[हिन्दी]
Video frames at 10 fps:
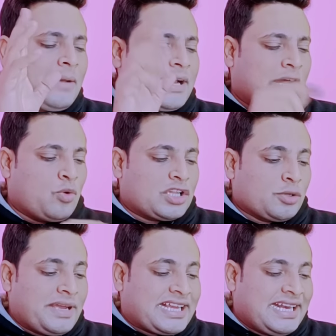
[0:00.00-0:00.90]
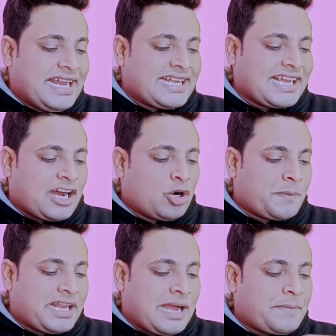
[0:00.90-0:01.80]
ईमेल बनाऊंगा तो मैं क्रिएट
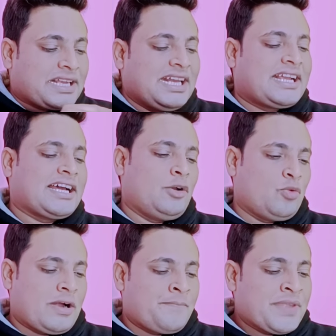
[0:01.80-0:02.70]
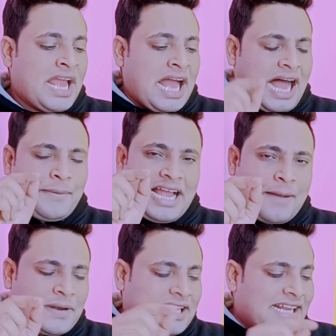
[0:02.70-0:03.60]
अकाउंट पर यहां पर क्लिक कर लूंगा अब
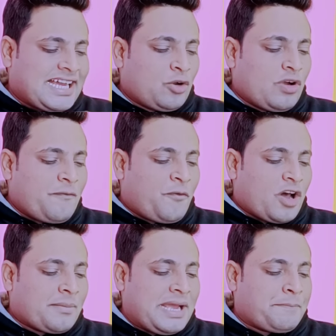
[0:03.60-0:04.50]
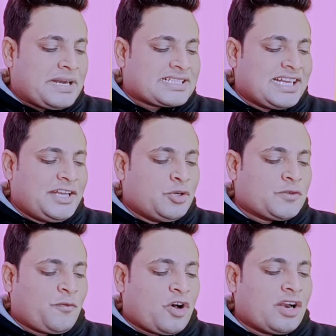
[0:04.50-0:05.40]
यहां पर क्लिक करूंगा फॉर माय पर्सनल
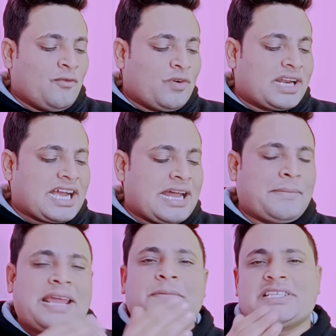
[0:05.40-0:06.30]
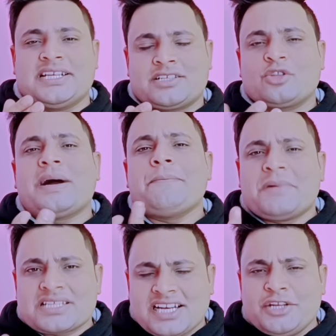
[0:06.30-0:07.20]
यूज फॉर वर्क आर माय बिजनेस तो भाई
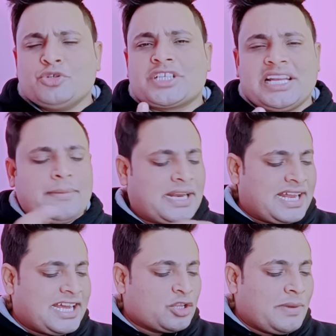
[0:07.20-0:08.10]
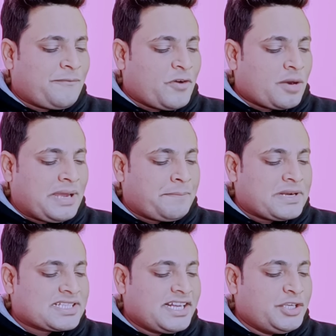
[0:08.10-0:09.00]
पर्सनल यूज के लिए बनाना है तो मैं फॉर माय
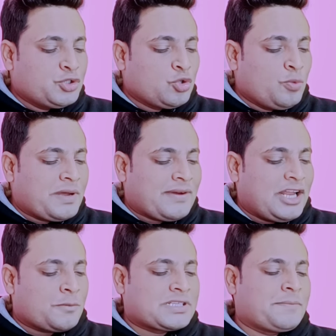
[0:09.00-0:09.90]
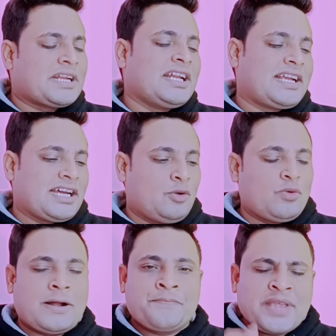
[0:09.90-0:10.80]
पर्सनल यूज ऊपर वाले ऑप्शन पर क्लिक कर
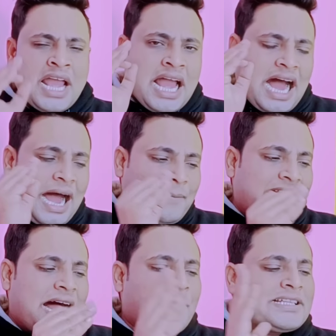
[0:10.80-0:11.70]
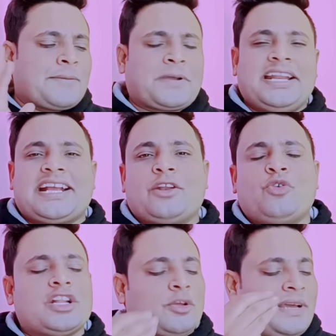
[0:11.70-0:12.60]
लूंगा अब यहां पर जब क्लिक
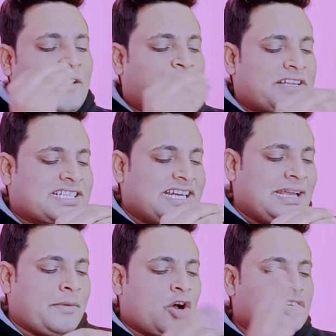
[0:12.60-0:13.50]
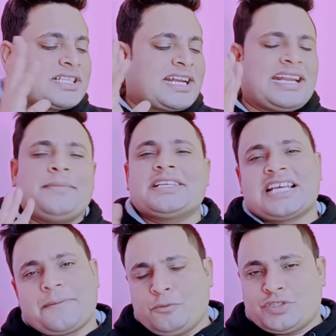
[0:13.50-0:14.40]
करूंगा तो मेरा फर्स्ट नेम और सरनेम यह
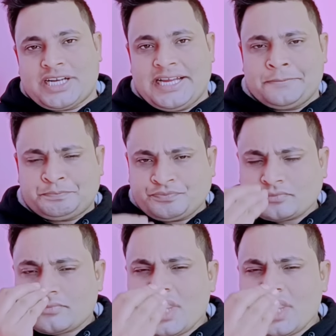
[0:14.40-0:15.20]
सारा पूछ रहा है